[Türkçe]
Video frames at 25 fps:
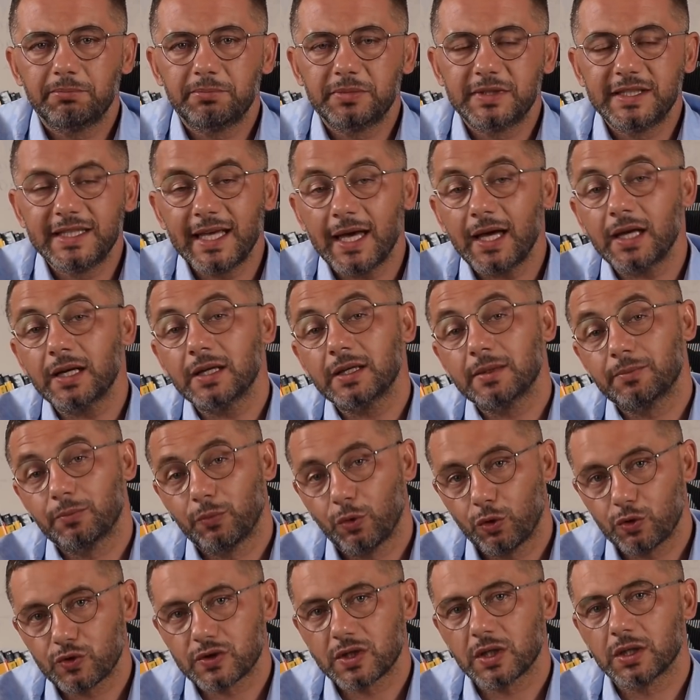diğer
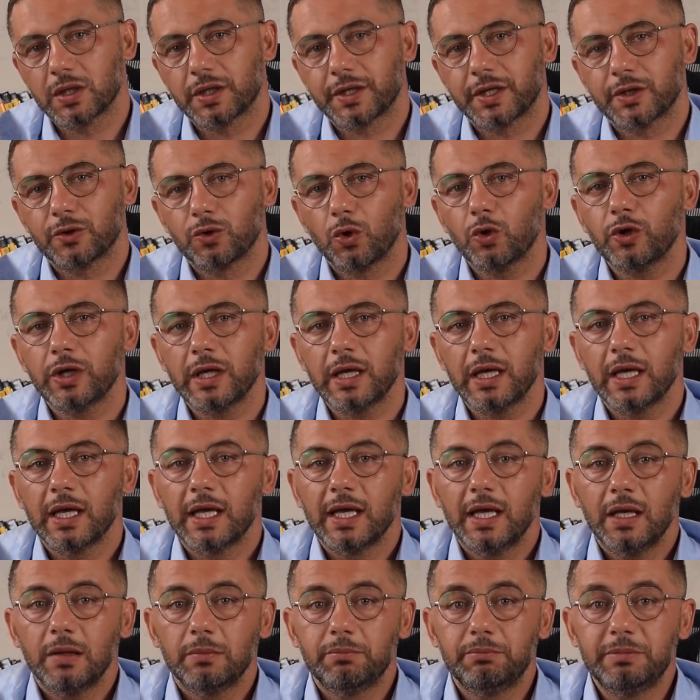borsalara göre
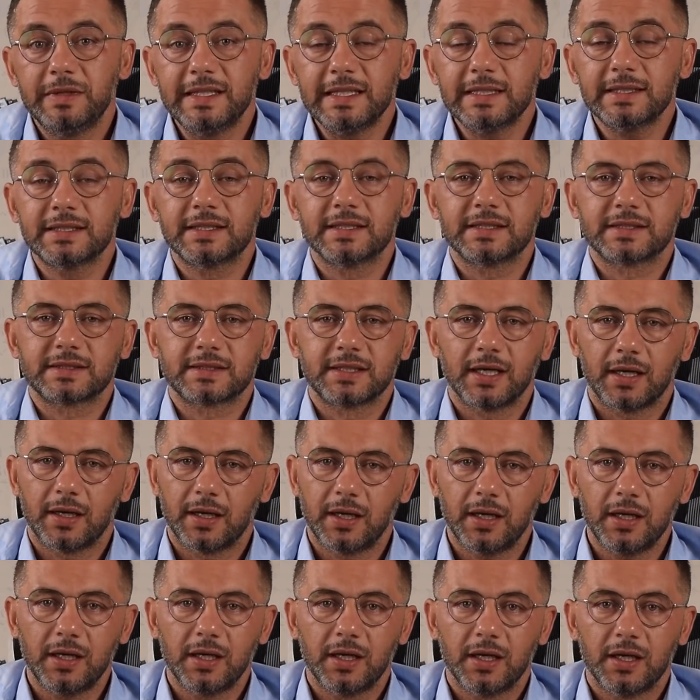bir tık
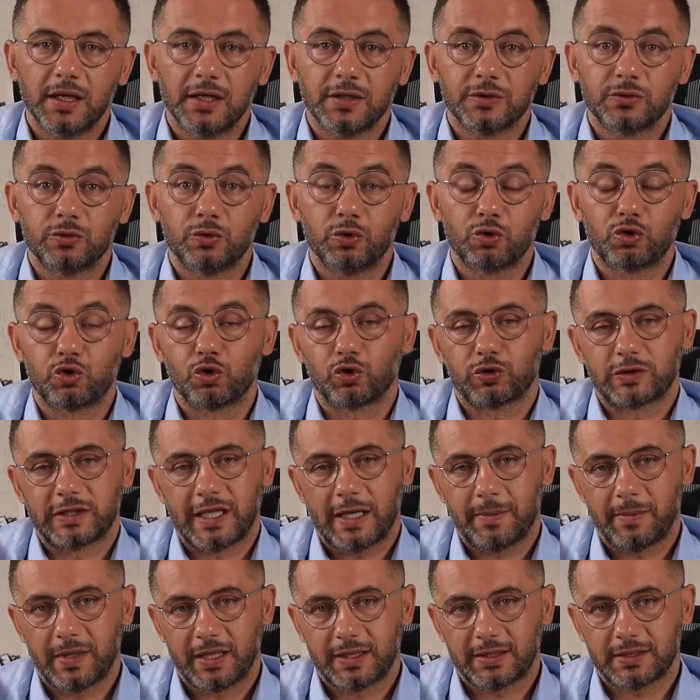daha düşük
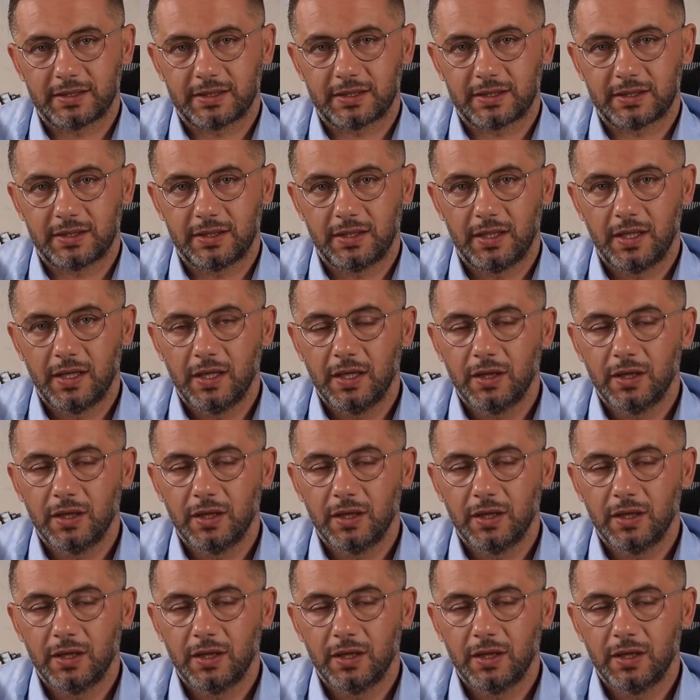demektir.